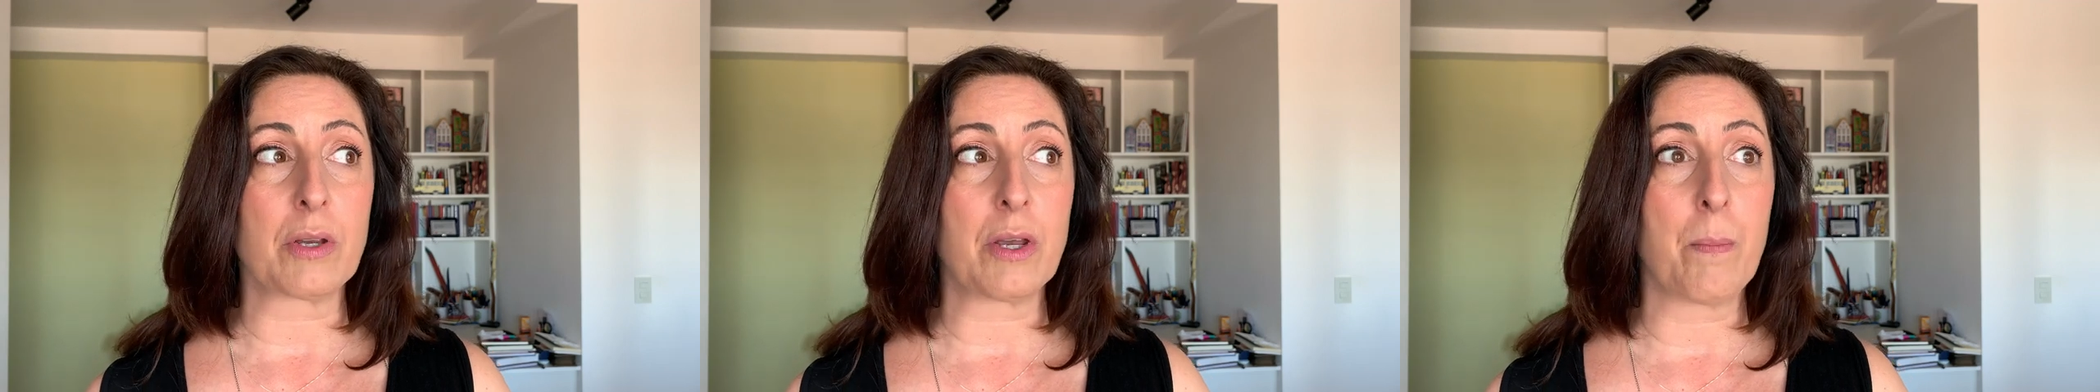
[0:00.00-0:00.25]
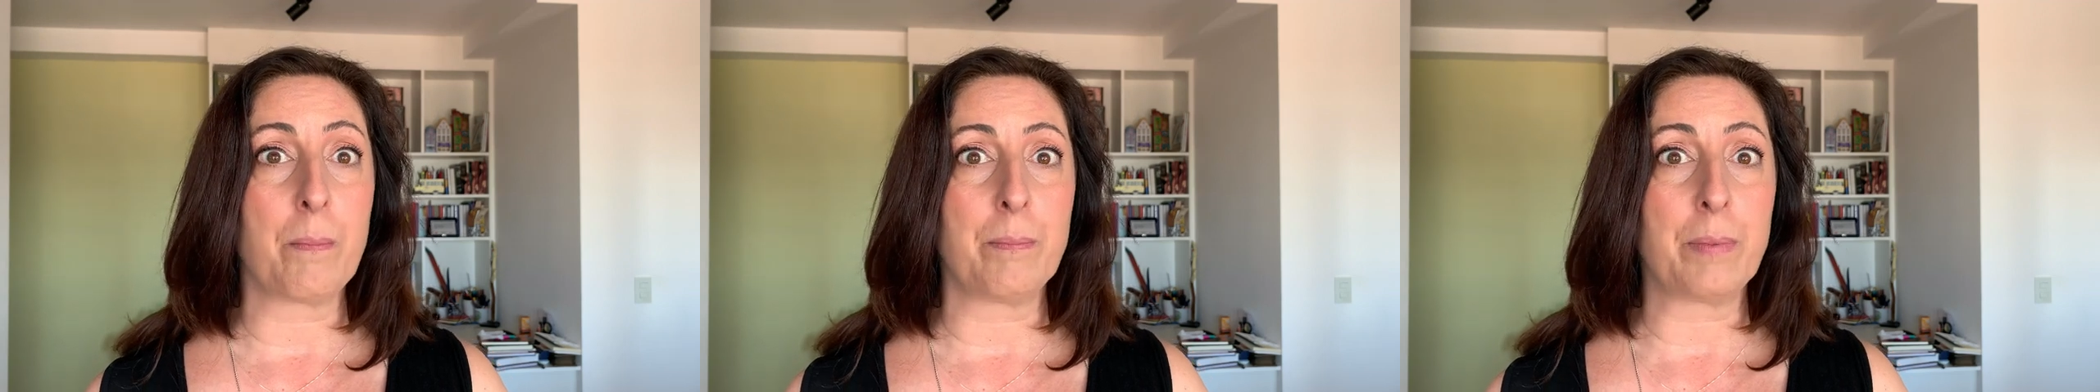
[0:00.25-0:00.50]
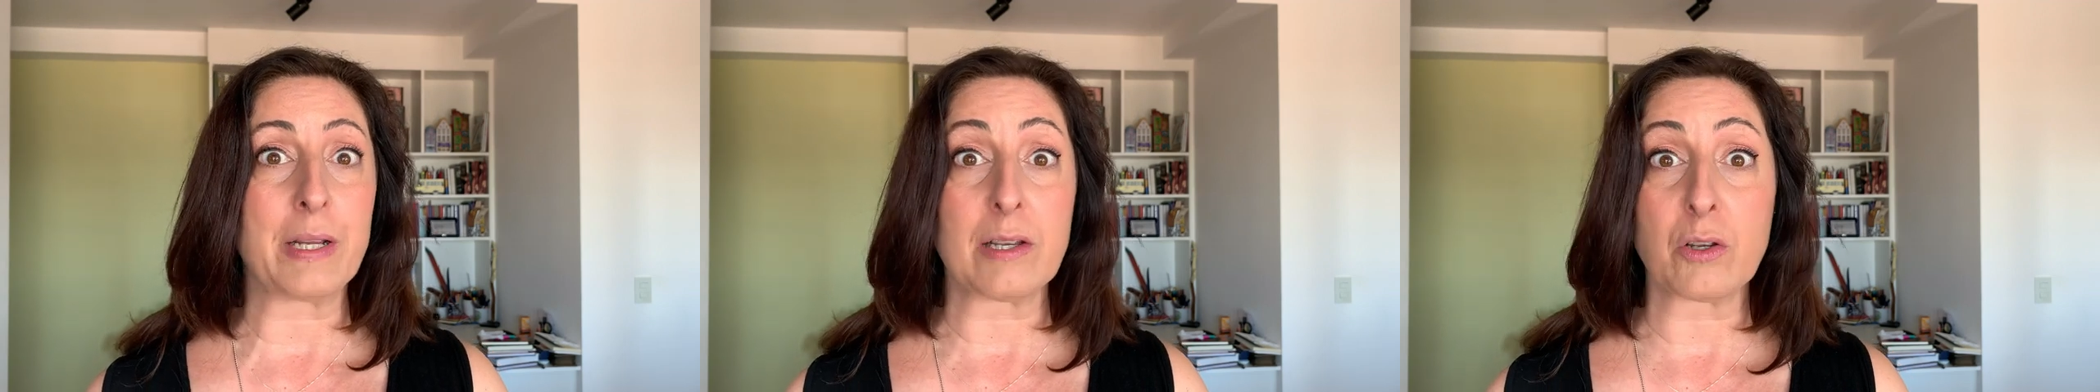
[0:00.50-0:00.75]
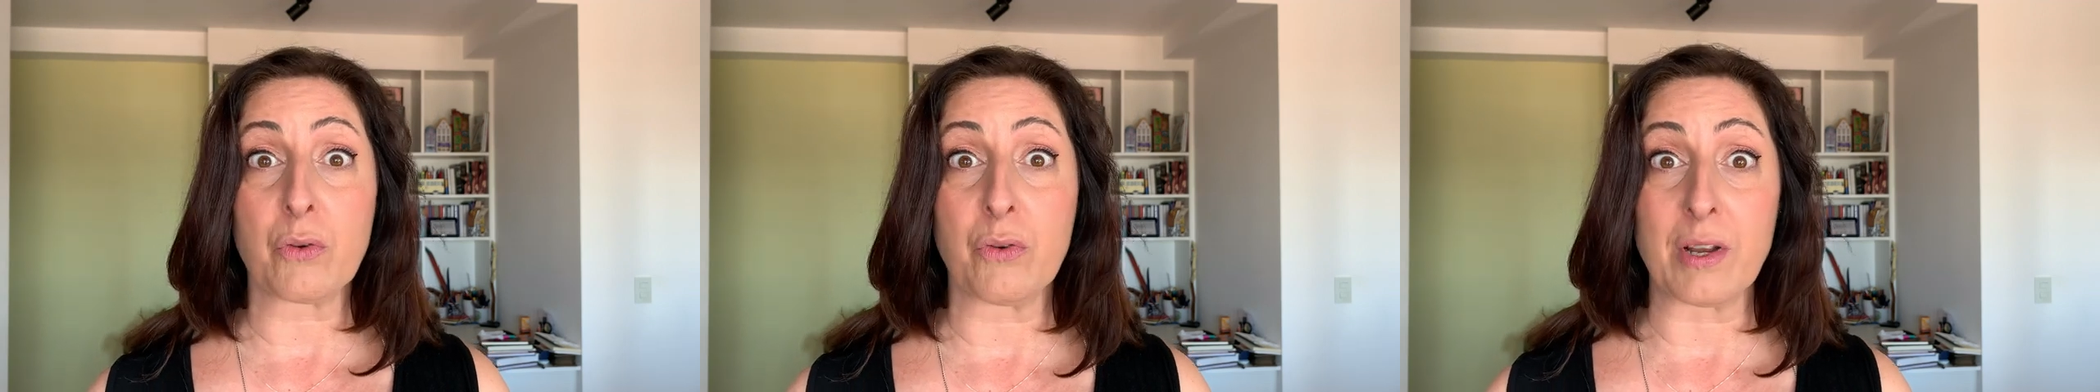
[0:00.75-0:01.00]
que eu
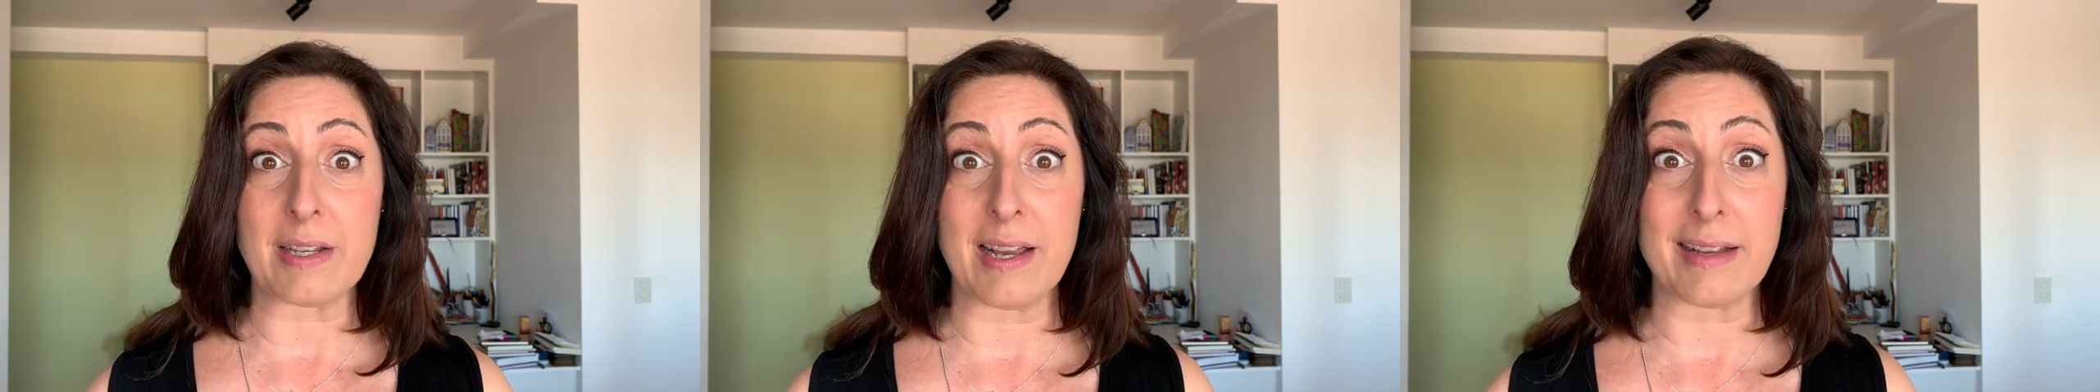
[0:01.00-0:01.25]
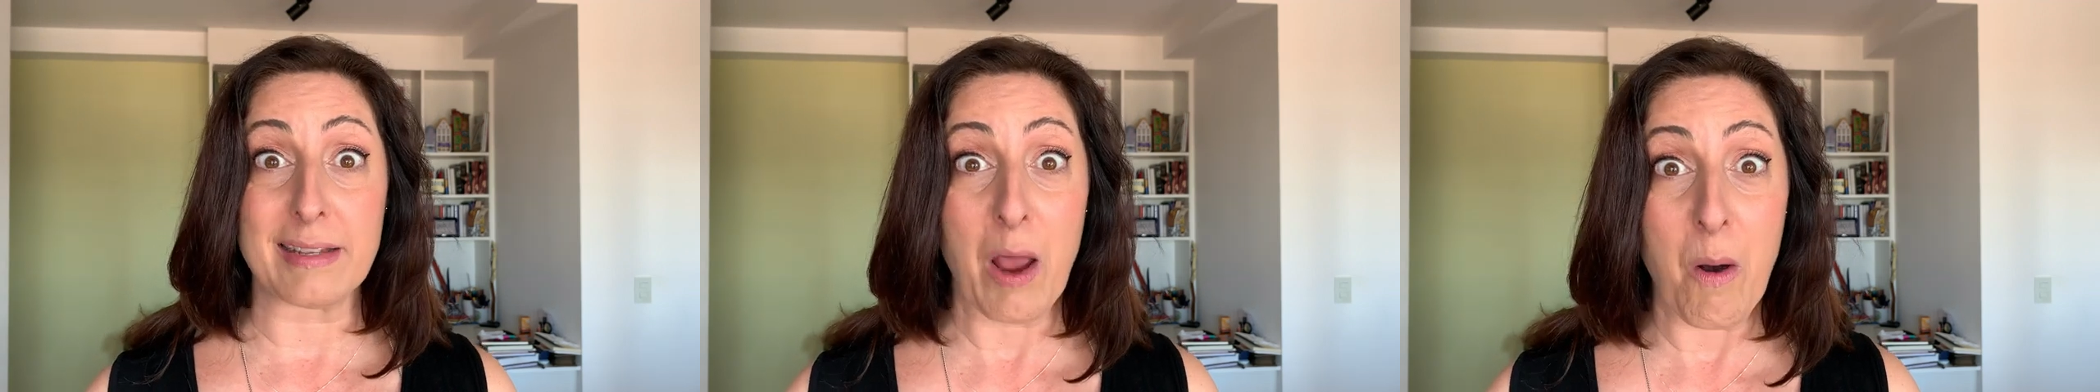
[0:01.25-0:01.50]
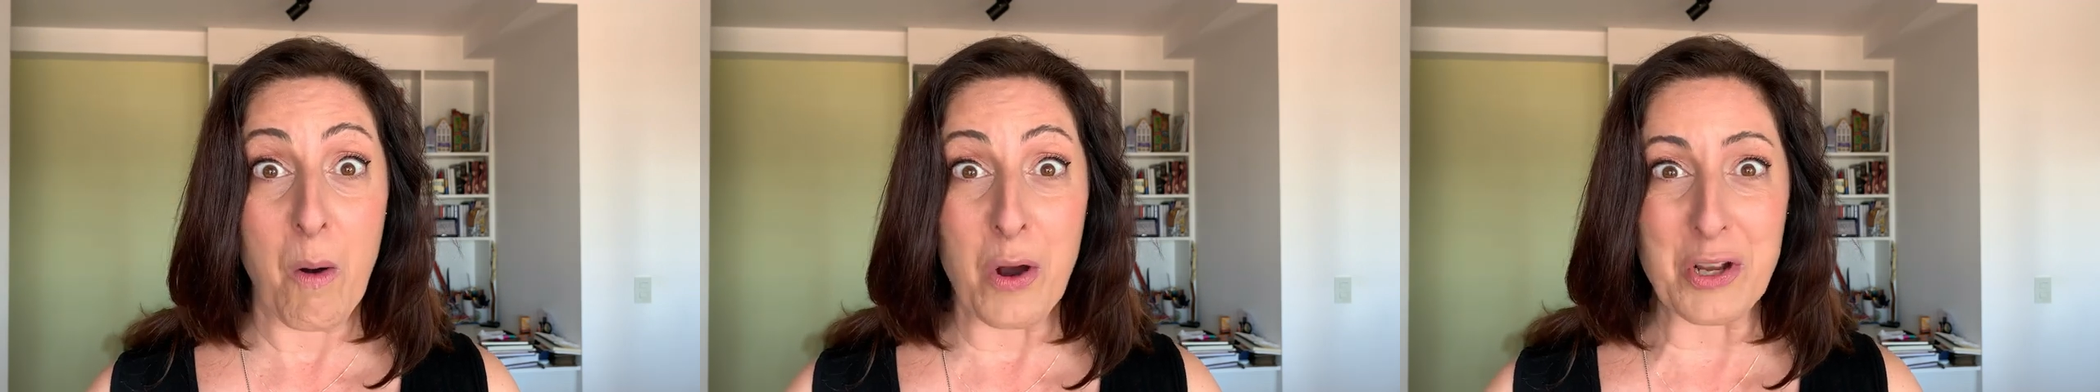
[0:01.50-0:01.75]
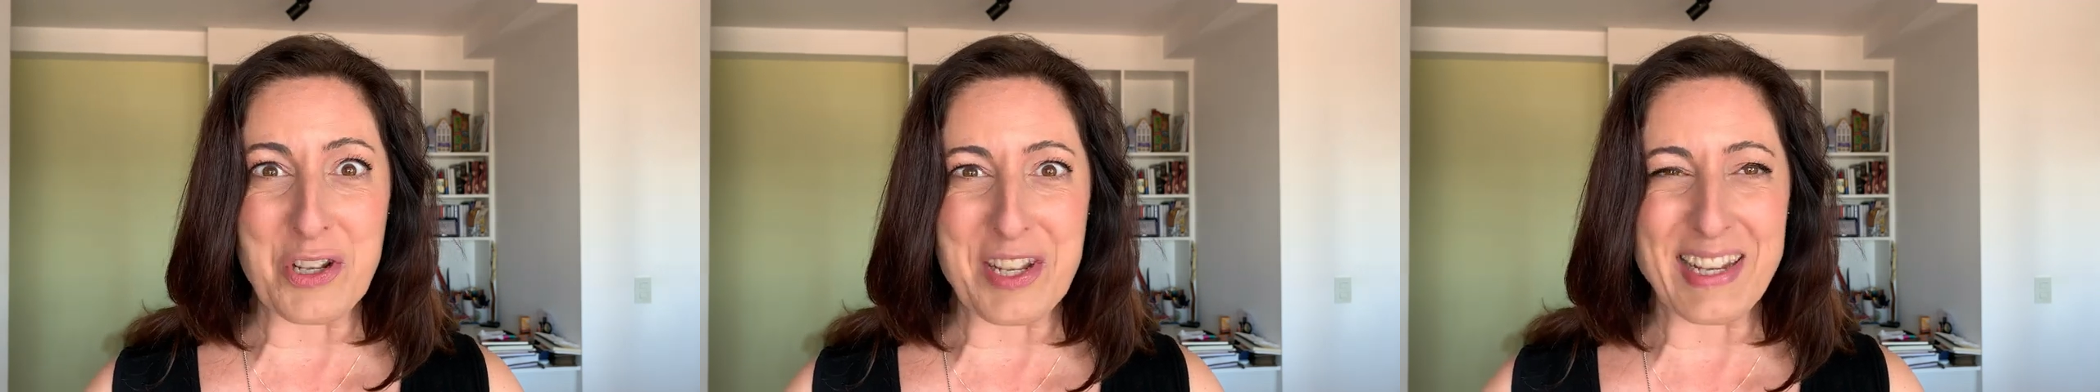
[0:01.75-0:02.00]
preciso fazer até
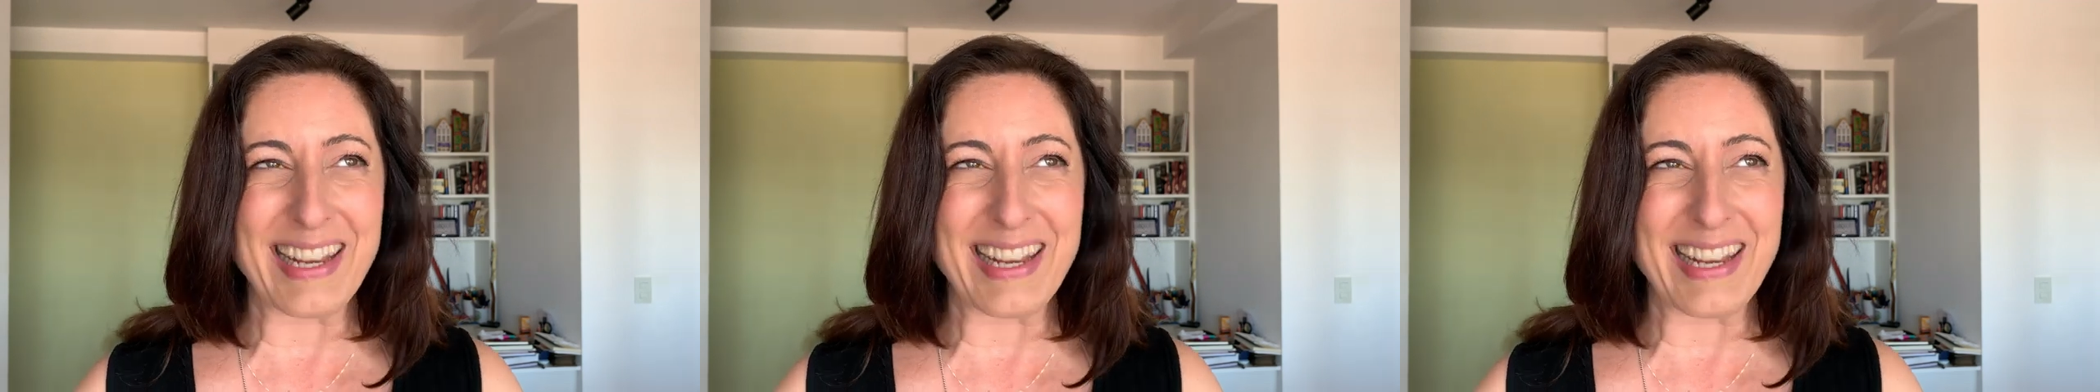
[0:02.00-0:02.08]
hoje,